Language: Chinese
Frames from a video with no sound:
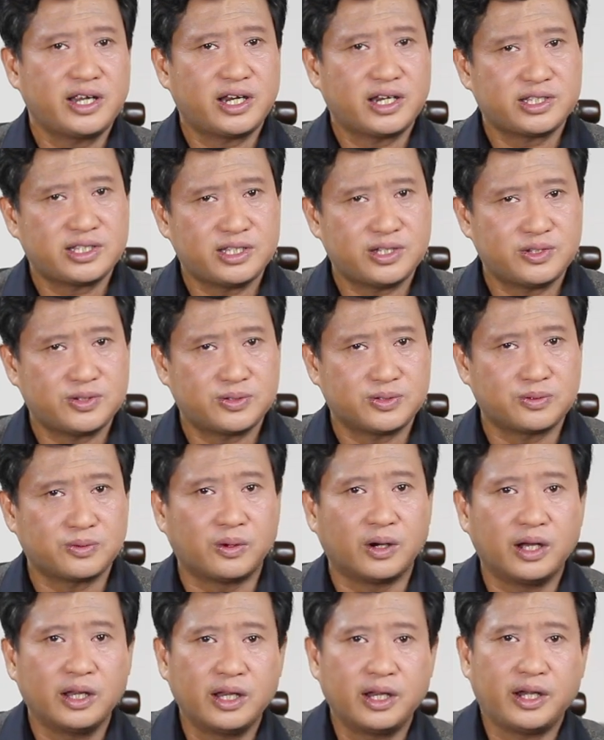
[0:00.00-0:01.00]
立了新中
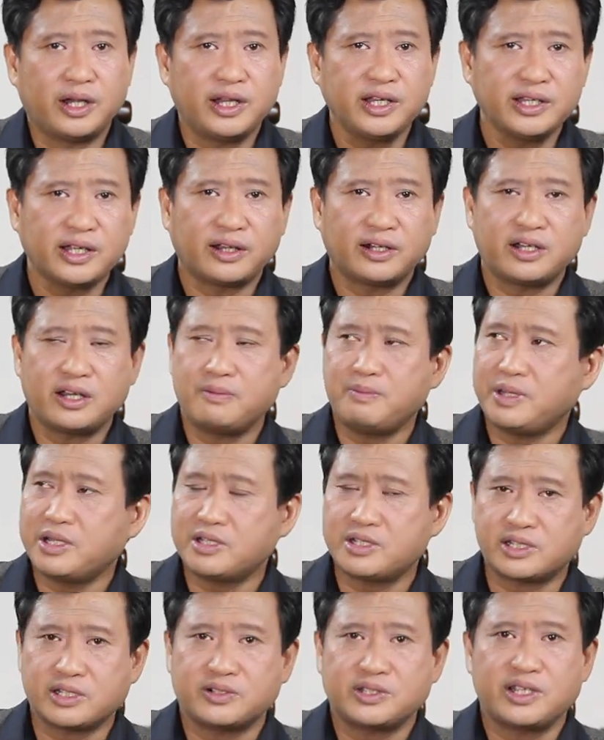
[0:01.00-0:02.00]
国，领导人
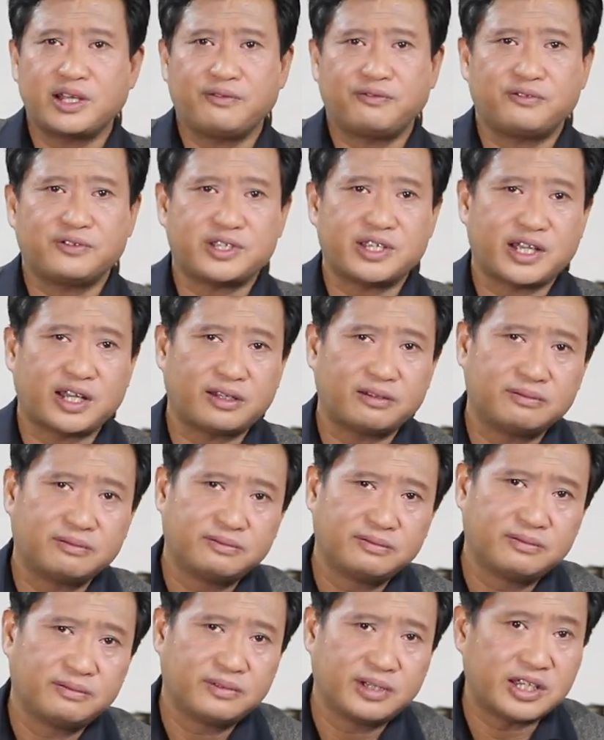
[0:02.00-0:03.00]
民走向富强。
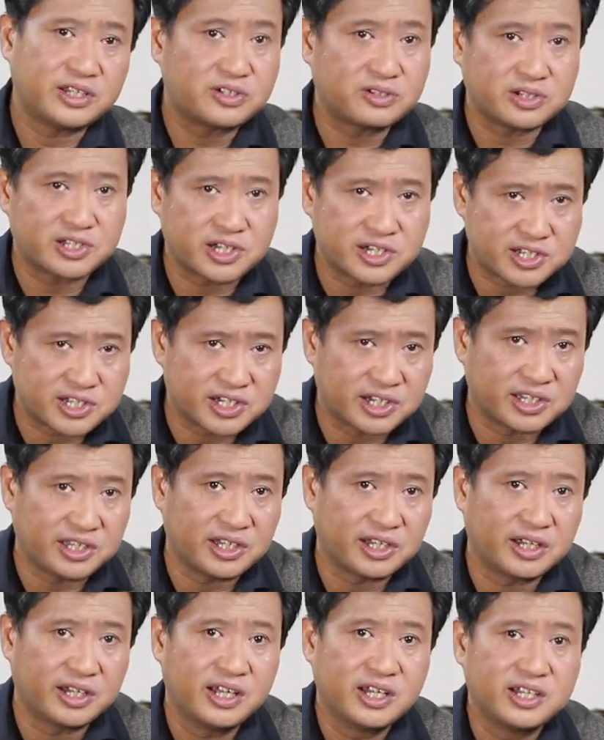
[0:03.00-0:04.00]
哎，就这声
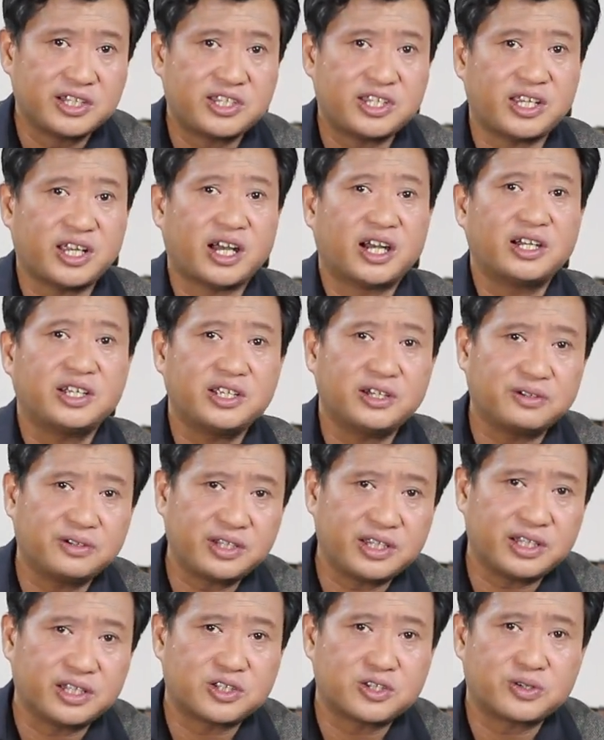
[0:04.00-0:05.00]
音啊，强有
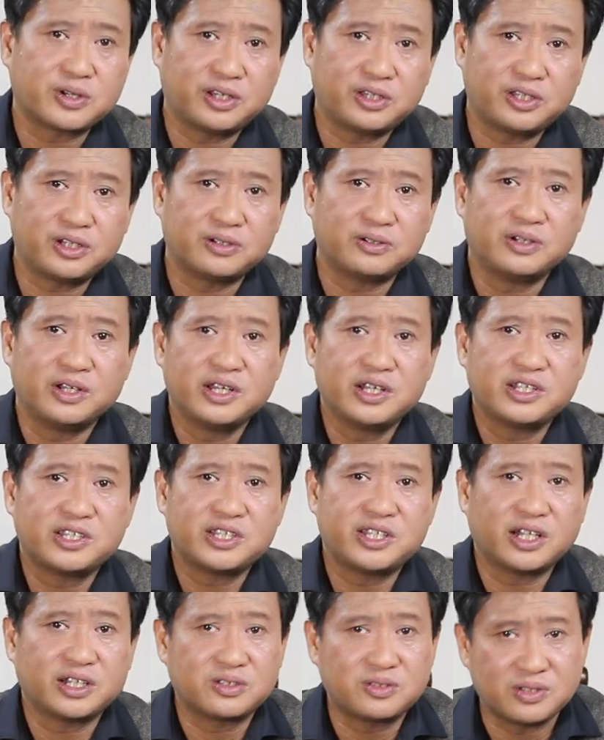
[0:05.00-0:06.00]
力的穿透
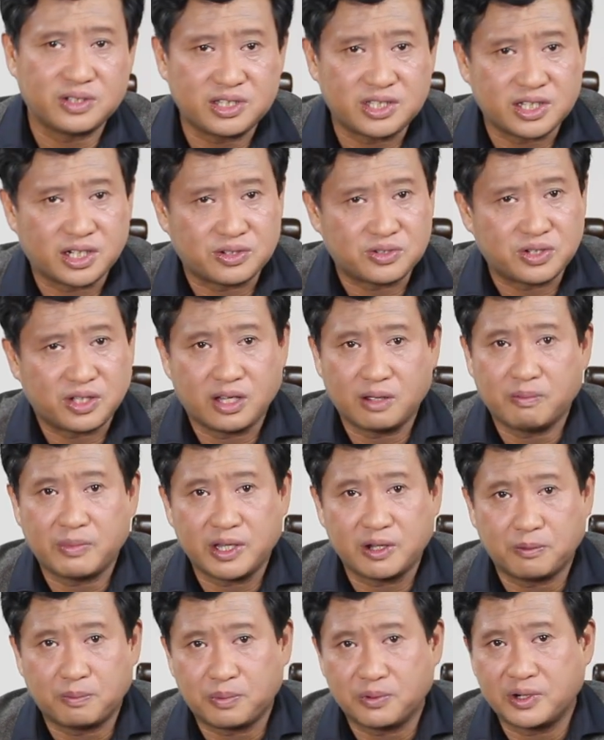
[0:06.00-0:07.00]
乡村小学那
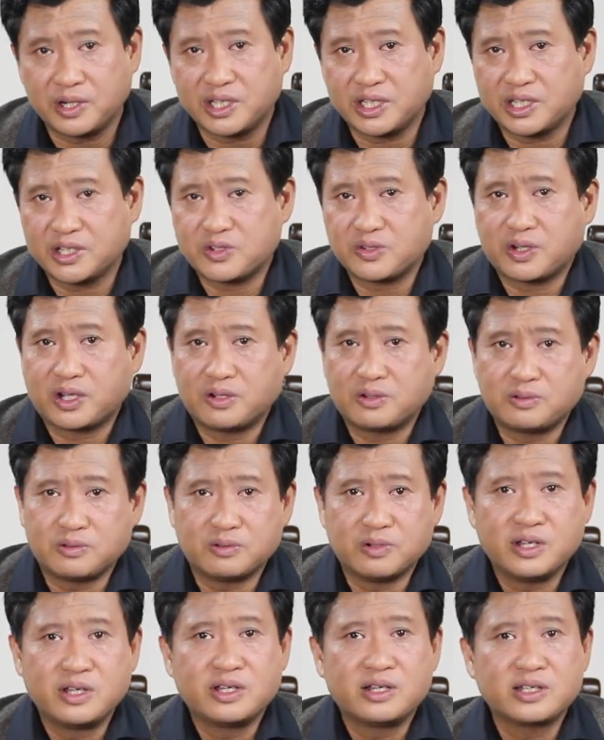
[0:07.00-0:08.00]
没有玻璃的窗
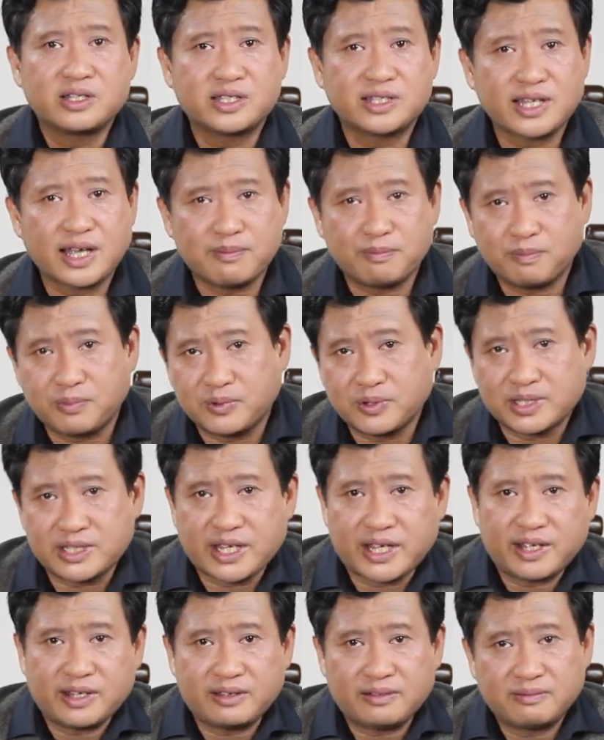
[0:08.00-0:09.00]
户。散播
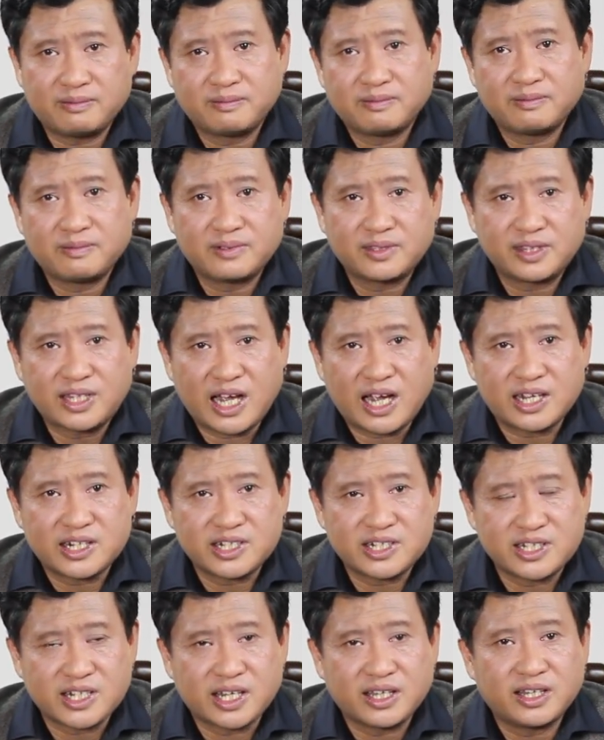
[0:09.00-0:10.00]
在大
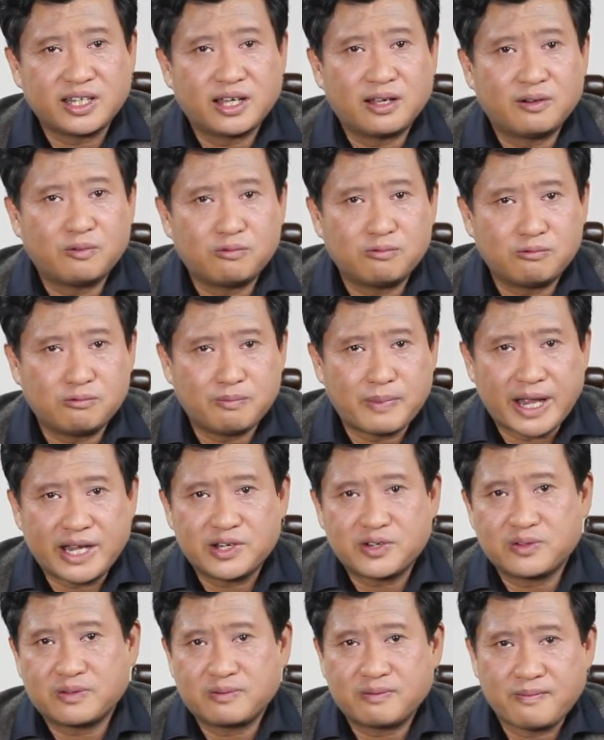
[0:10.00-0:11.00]
山的雾
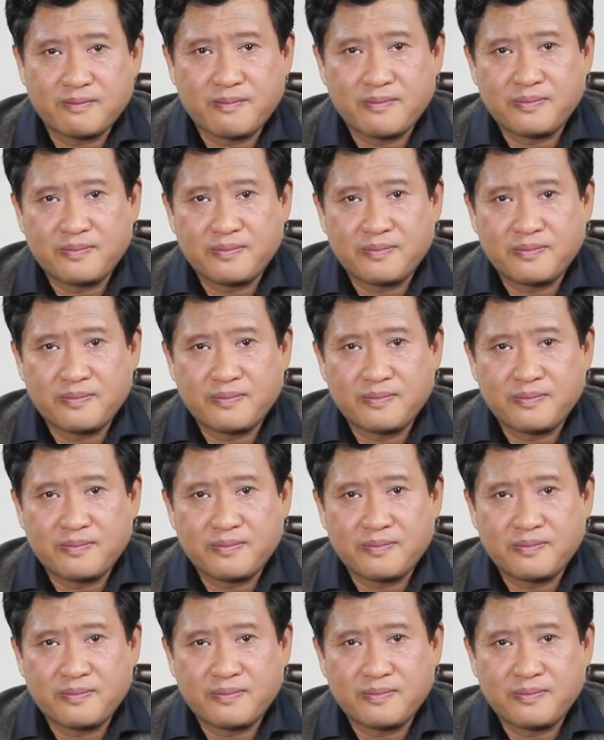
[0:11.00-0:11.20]
霾中，